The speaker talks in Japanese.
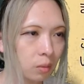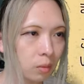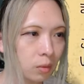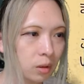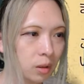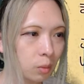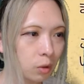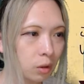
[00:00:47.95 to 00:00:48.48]

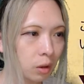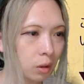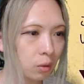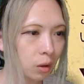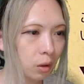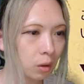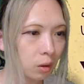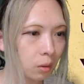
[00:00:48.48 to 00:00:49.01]
全部いけんのか
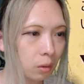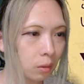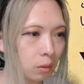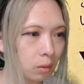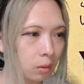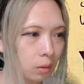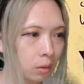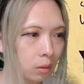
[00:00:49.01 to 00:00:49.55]
な。
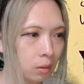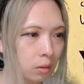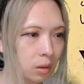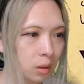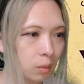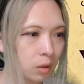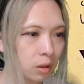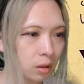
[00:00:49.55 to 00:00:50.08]
全
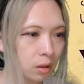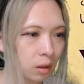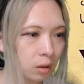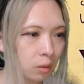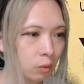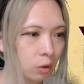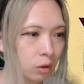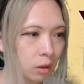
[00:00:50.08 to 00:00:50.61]
滅させなくて
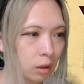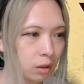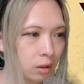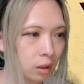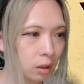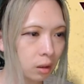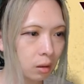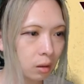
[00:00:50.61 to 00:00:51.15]
もクリア扱
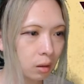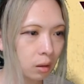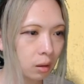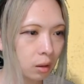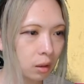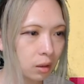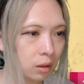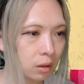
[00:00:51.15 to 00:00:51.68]
い。
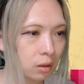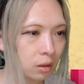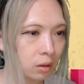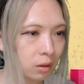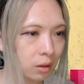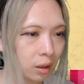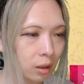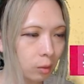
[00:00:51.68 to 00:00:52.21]
1日2
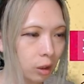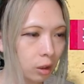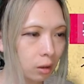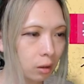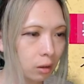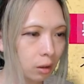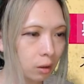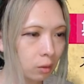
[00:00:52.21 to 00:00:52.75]
回まで。
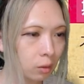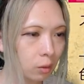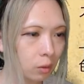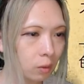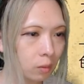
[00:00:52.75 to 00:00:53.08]
なるほど。